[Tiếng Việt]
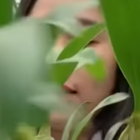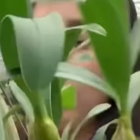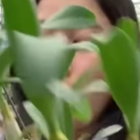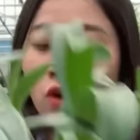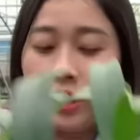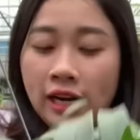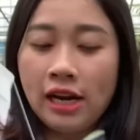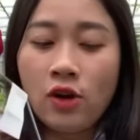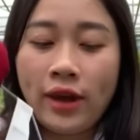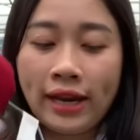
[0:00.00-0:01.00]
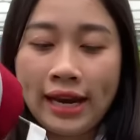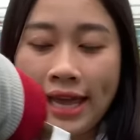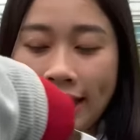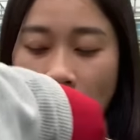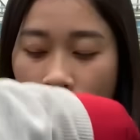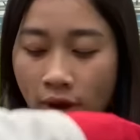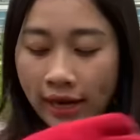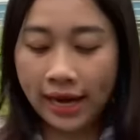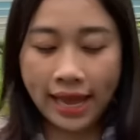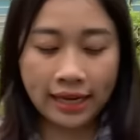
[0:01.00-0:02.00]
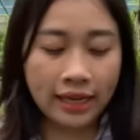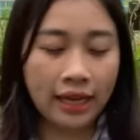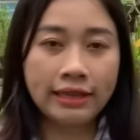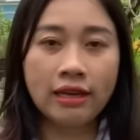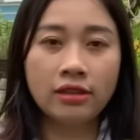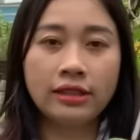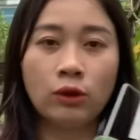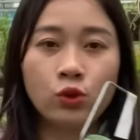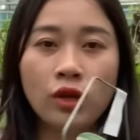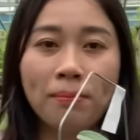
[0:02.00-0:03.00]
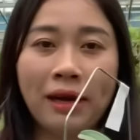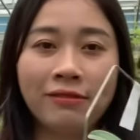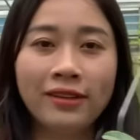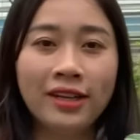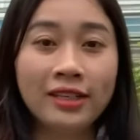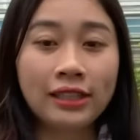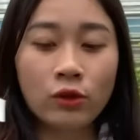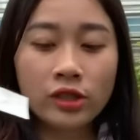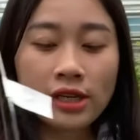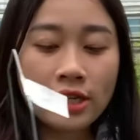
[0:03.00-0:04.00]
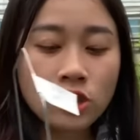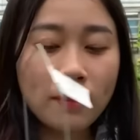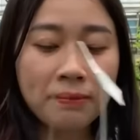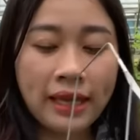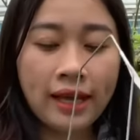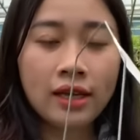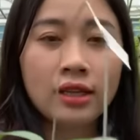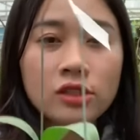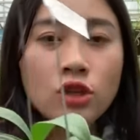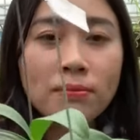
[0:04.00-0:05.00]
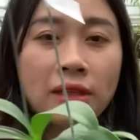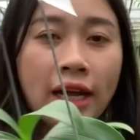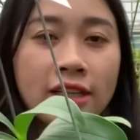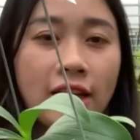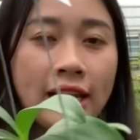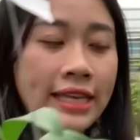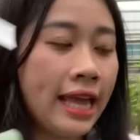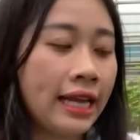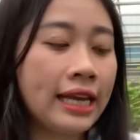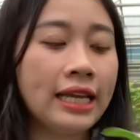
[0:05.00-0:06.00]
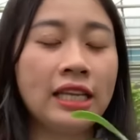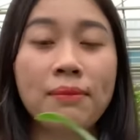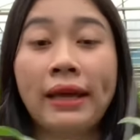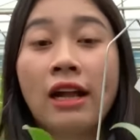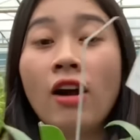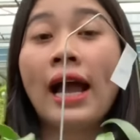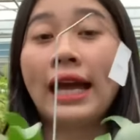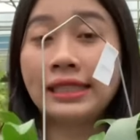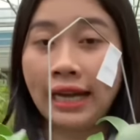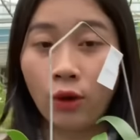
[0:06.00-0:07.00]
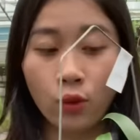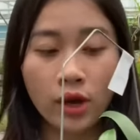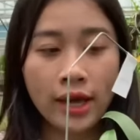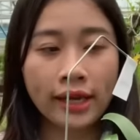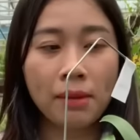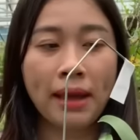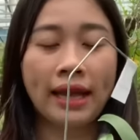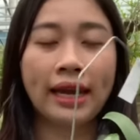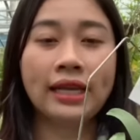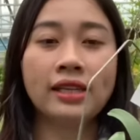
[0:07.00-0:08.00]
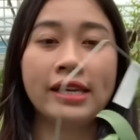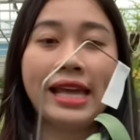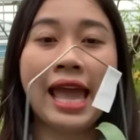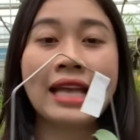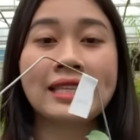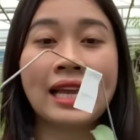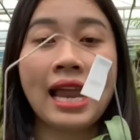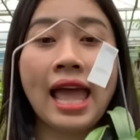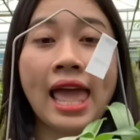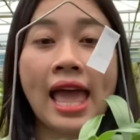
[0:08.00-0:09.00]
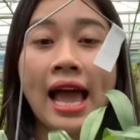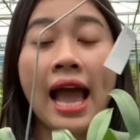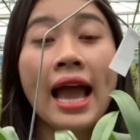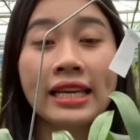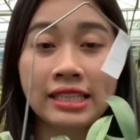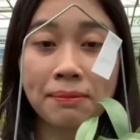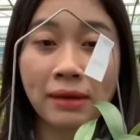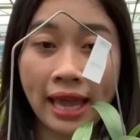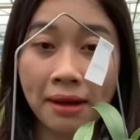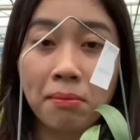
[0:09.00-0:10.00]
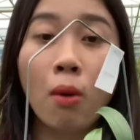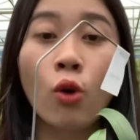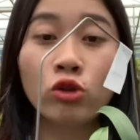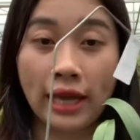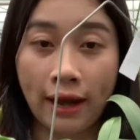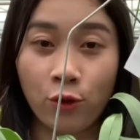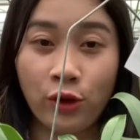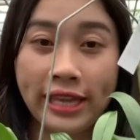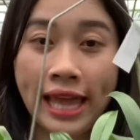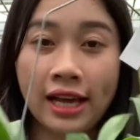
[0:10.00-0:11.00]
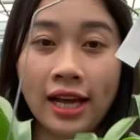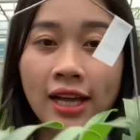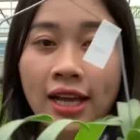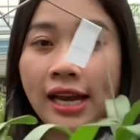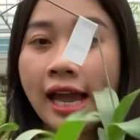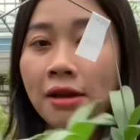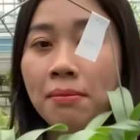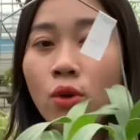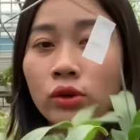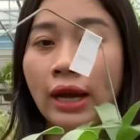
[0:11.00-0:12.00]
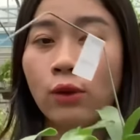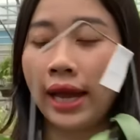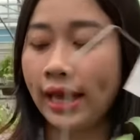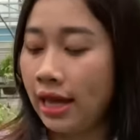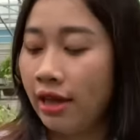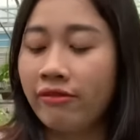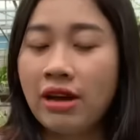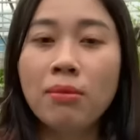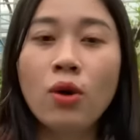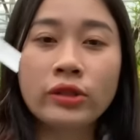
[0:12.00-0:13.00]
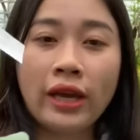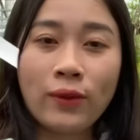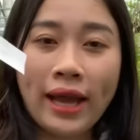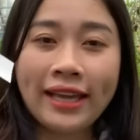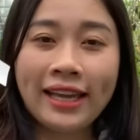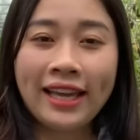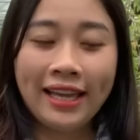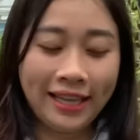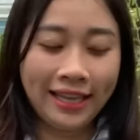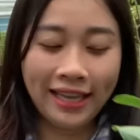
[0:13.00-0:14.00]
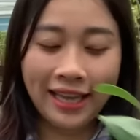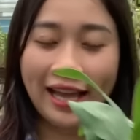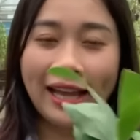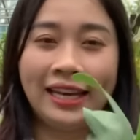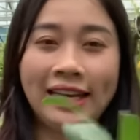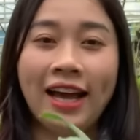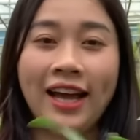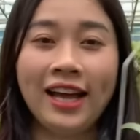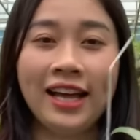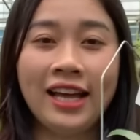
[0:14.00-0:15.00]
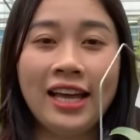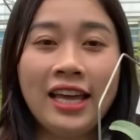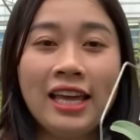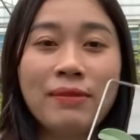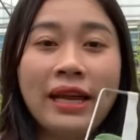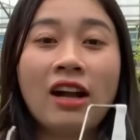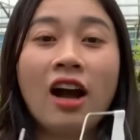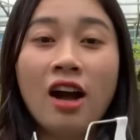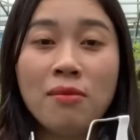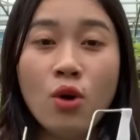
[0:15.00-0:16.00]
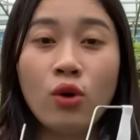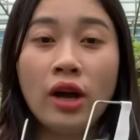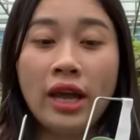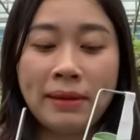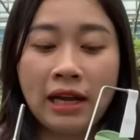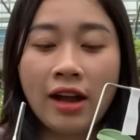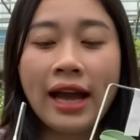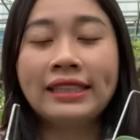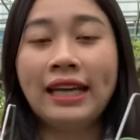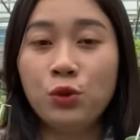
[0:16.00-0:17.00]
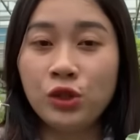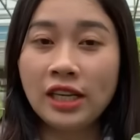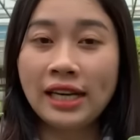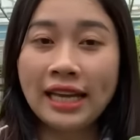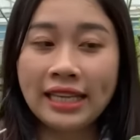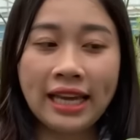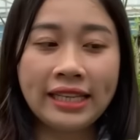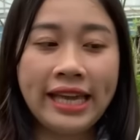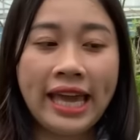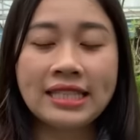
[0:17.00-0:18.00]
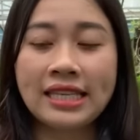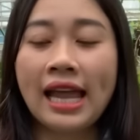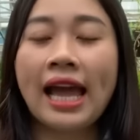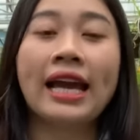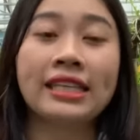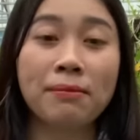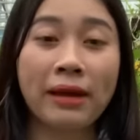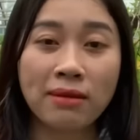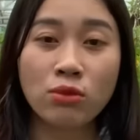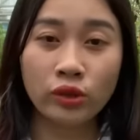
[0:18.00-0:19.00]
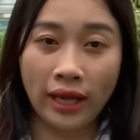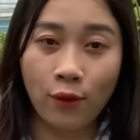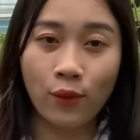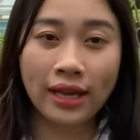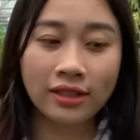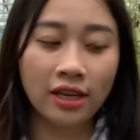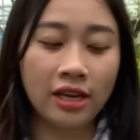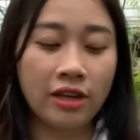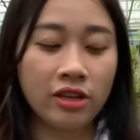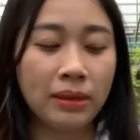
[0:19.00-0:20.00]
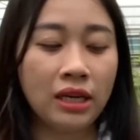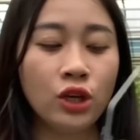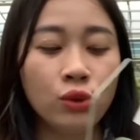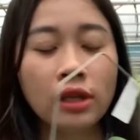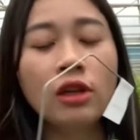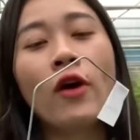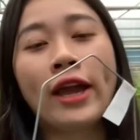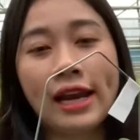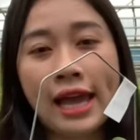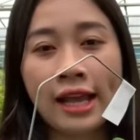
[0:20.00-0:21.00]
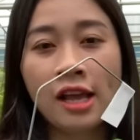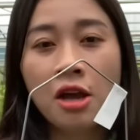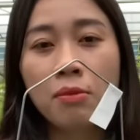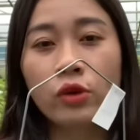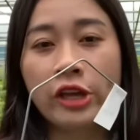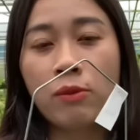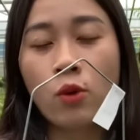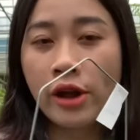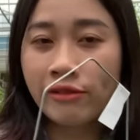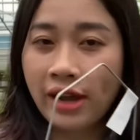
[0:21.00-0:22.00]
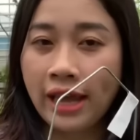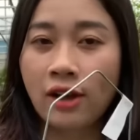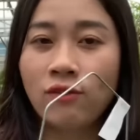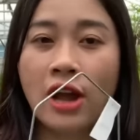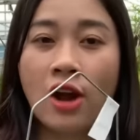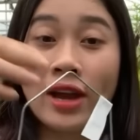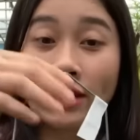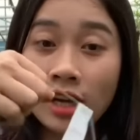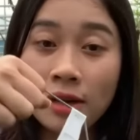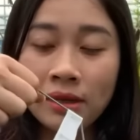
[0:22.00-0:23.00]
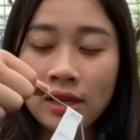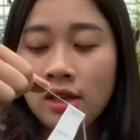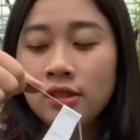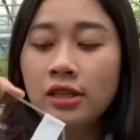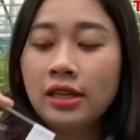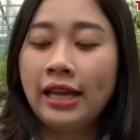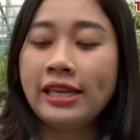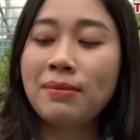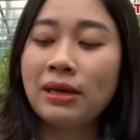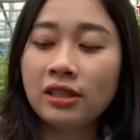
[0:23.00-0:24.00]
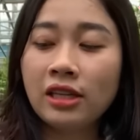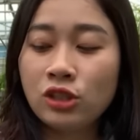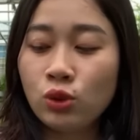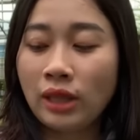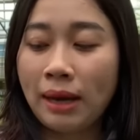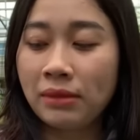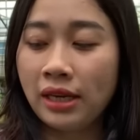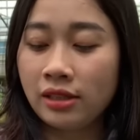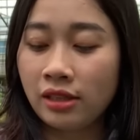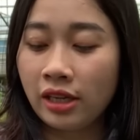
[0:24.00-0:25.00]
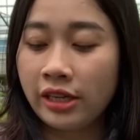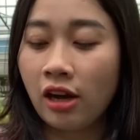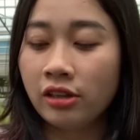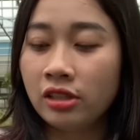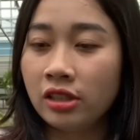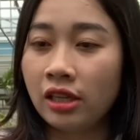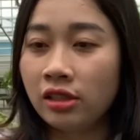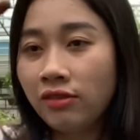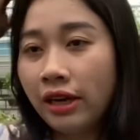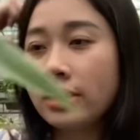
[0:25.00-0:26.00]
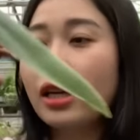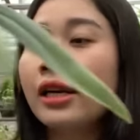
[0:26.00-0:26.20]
Ôi cái này là Hoàng Lan. Hoàng Lan này cả nhà ơi, chậu sum không? Chậu rất là sum nha, sum cây cho cả nhà. Cái này thì em đang có hai chậu. Cái mã này thì giá sẽ là hai trăm ngàn một chậu cả nhà ha. Đây, một chậu đây và một chậu đây. hai trăm ngàn một chậu. Em đang có một em đang có hai chậu như thế này nha, giá sẽ là hai trăm ngàn một chậu. Anh chị nào nhà mình yêu thích Hoàng Lan, một dòng hoa vàng và hoa thơm thì nhà mình có thể sưu tầm ha, những cái giỏ như thân như vậy rất